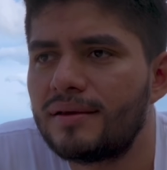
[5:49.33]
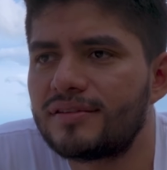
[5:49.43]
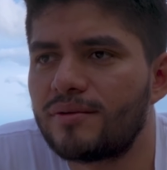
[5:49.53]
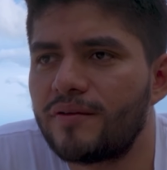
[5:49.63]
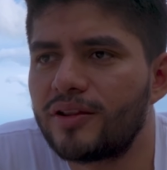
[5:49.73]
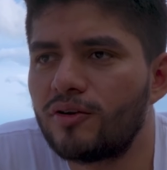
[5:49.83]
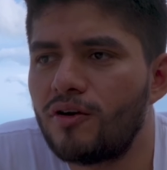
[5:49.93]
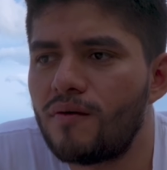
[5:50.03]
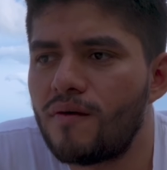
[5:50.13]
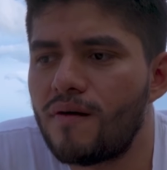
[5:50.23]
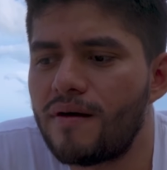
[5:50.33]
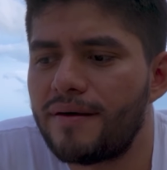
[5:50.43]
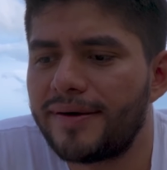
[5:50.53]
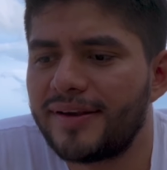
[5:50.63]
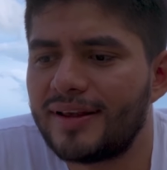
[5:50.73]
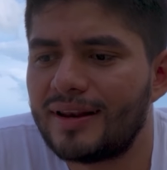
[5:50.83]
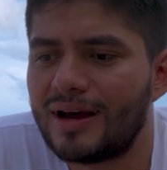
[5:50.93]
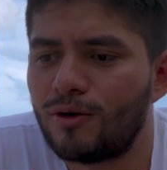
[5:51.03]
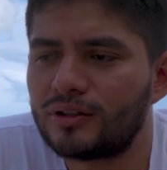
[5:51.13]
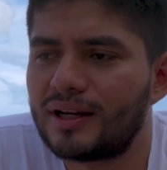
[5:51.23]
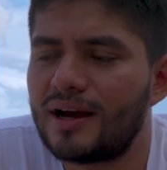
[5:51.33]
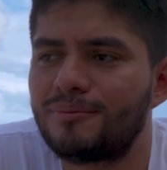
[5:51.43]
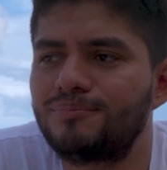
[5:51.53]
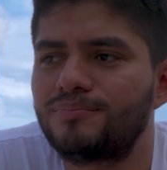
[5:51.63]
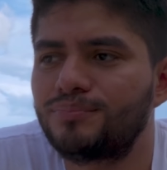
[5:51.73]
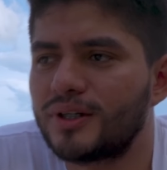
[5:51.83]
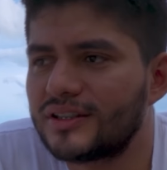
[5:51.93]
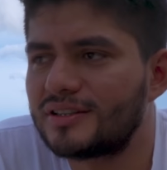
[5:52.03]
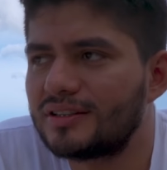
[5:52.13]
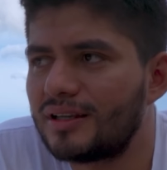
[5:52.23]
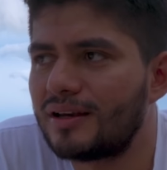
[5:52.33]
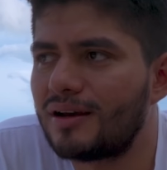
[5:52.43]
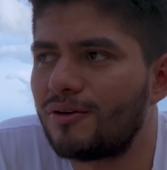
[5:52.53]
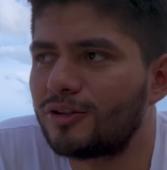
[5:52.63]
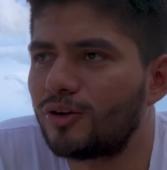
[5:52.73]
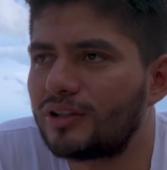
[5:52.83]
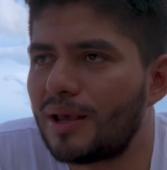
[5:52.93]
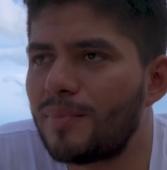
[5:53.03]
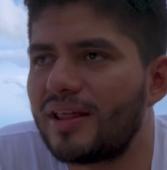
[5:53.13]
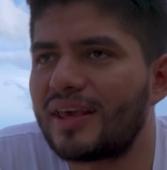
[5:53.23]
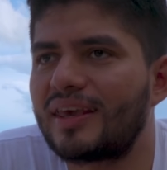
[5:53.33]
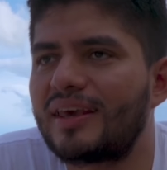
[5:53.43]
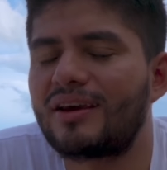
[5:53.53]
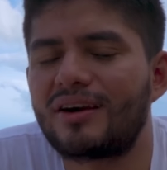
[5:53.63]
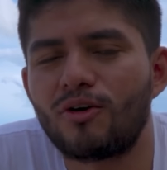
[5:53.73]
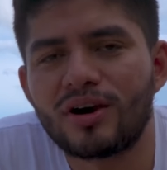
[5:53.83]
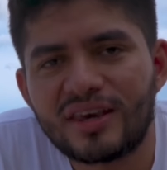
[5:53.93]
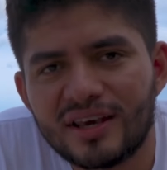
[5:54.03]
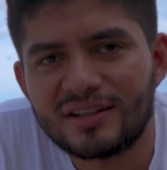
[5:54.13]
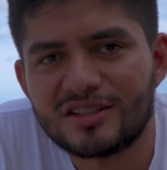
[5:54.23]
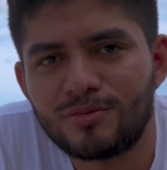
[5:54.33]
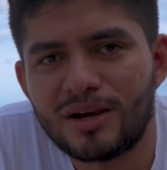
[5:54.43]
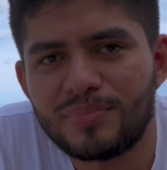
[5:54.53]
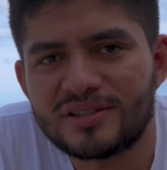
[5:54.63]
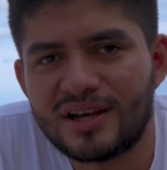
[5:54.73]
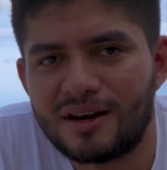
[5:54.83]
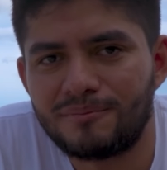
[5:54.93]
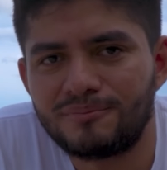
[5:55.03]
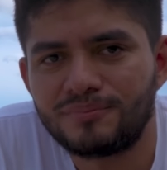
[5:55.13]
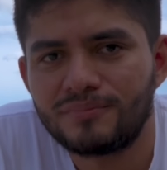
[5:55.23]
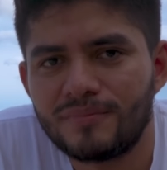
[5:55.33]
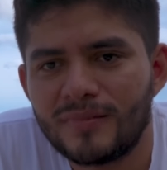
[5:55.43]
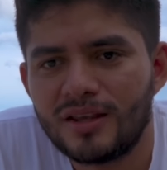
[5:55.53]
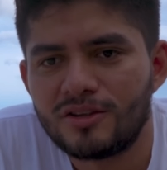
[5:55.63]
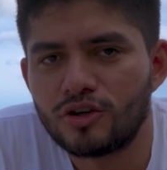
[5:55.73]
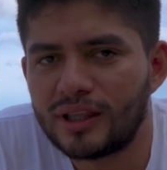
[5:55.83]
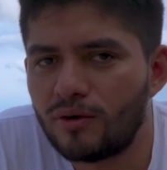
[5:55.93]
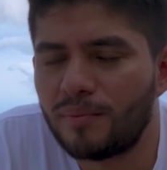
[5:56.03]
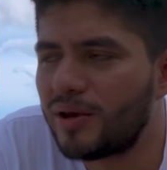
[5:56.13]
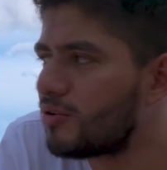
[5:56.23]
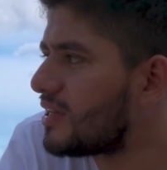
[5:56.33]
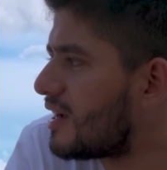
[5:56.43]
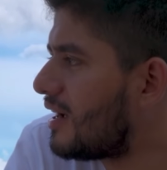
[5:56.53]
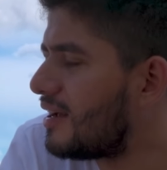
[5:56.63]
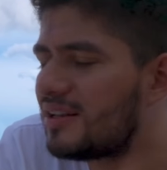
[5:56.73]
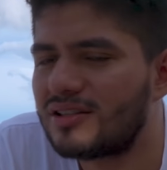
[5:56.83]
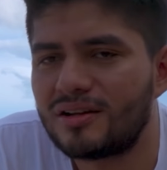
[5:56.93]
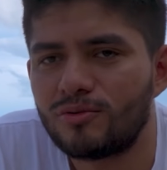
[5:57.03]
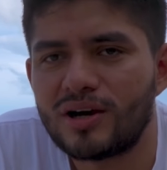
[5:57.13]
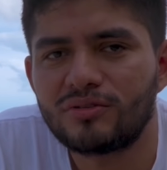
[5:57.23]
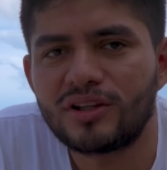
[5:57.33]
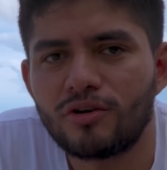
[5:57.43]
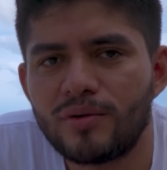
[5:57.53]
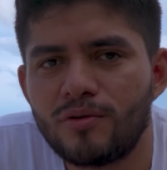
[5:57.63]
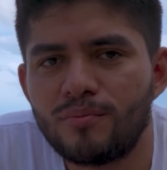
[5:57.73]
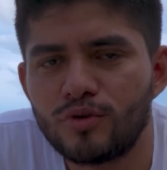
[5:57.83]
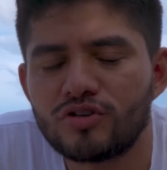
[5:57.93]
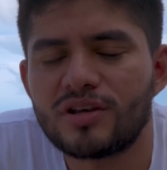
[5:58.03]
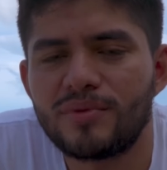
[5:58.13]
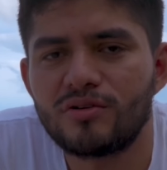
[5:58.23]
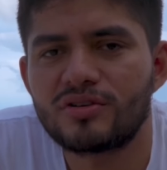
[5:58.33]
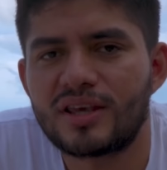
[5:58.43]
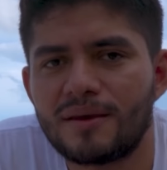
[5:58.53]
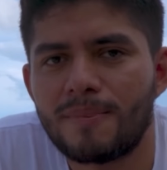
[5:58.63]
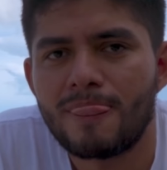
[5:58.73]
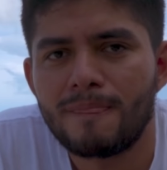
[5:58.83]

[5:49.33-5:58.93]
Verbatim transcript: se me vino eh, la otra pues otro tema de con quiénes voy a pescar. Yo tengo amigos acá en este lugar donde yo vivo, muchos amigos que,